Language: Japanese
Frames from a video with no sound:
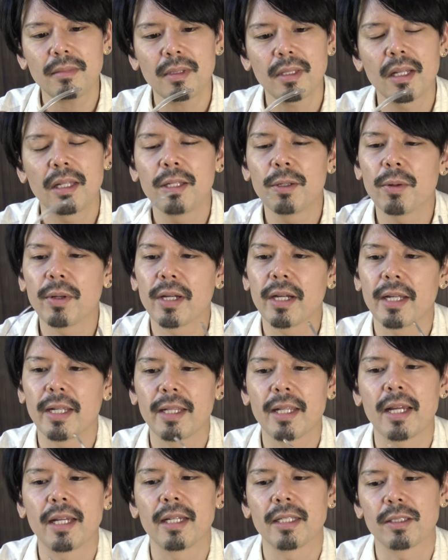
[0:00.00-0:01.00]
匂いが
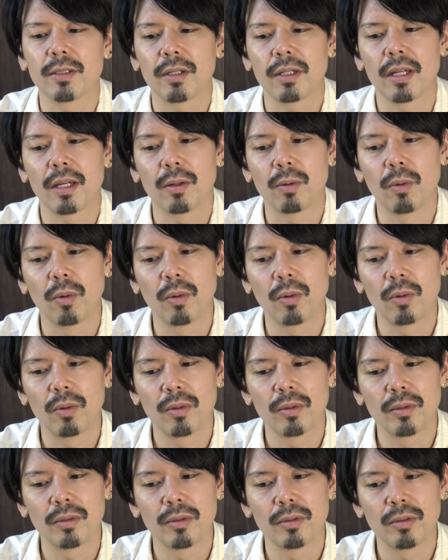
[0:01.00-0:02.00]
ないやつは結構
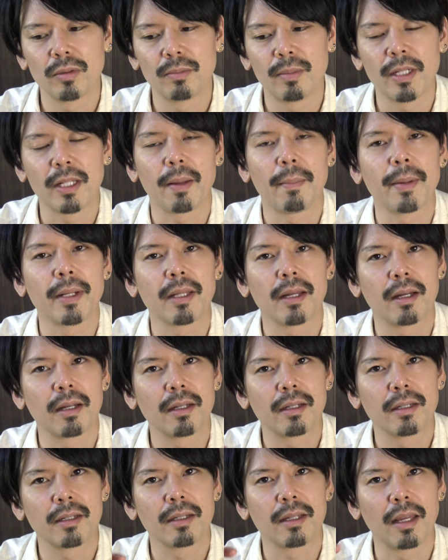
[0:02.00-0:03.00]
まだまだ
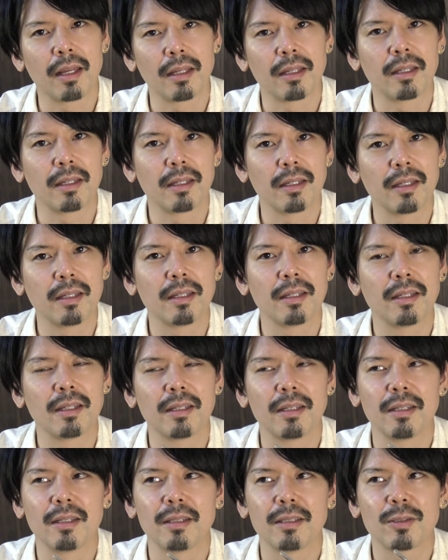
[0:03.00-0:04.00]
元気
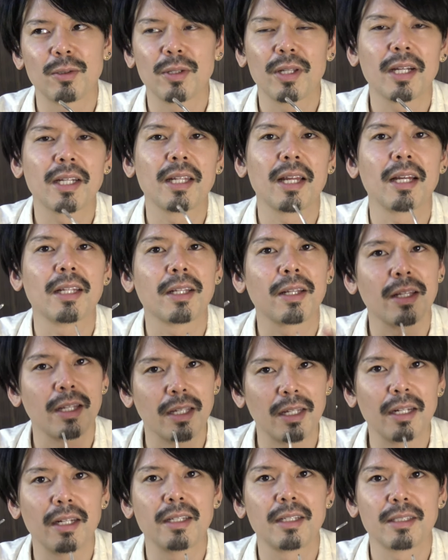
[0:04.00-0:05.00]
それだけで判断で
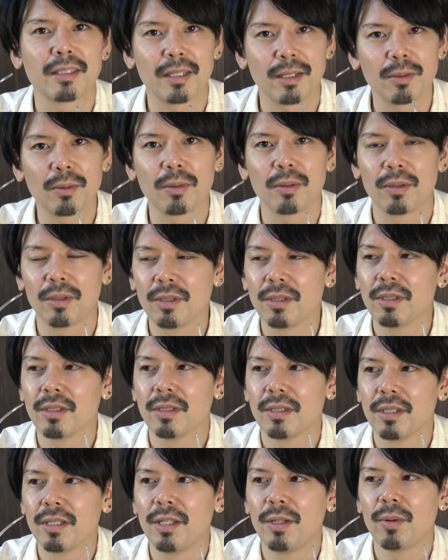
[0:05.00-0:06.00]
きないですけど
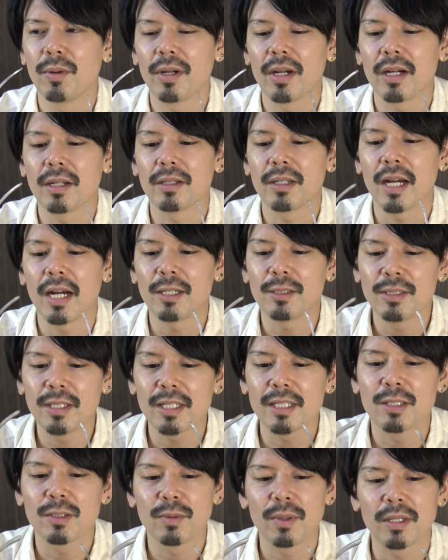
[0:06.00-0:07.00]
匂いがあるある
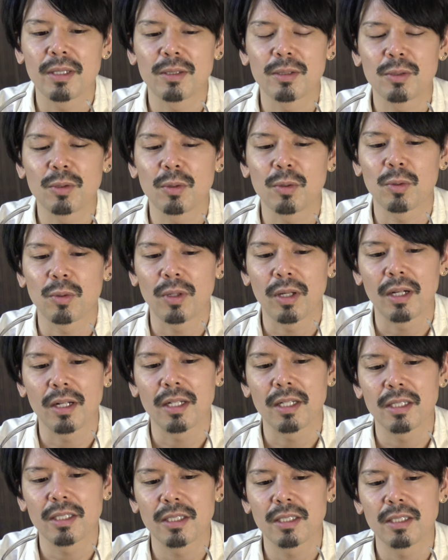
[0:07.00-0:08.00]
やつはちょっとだか
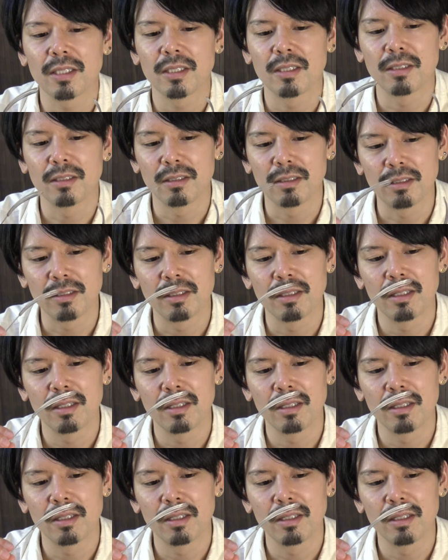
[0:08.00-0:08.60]
ら、うん、